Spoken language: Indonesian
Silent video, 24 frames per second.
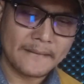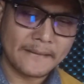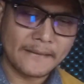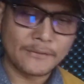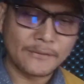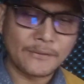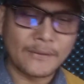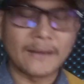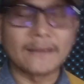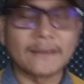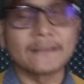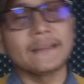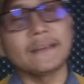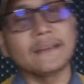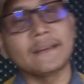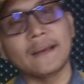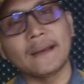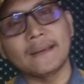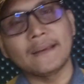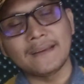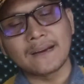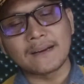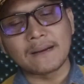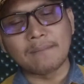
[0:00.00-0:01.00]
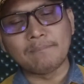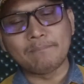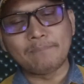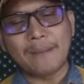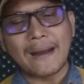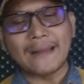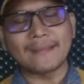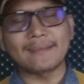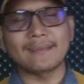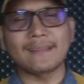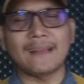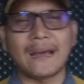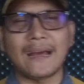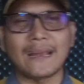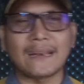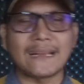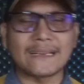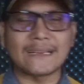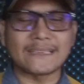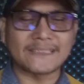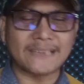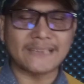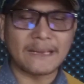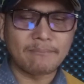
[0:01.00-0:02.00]
Itu yang ketiga. Yang keempat,
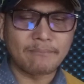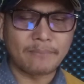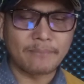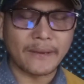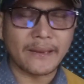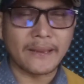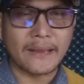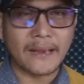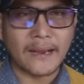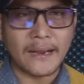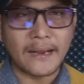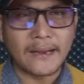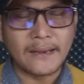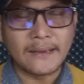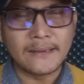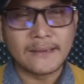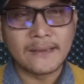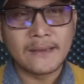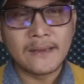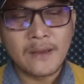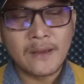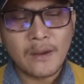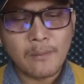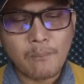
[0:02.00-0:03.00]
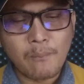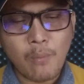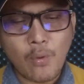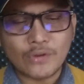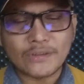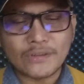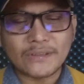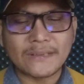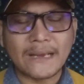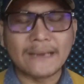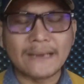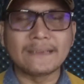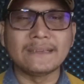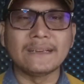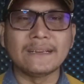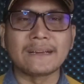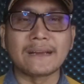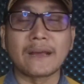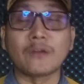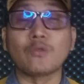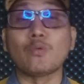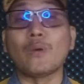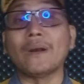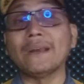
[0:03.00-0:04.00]
alasan pria bosan
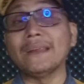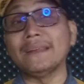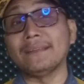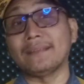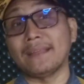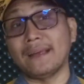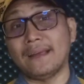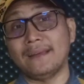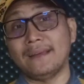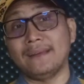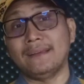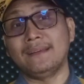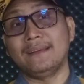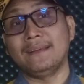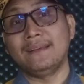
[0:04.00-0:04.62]
dengan wanita.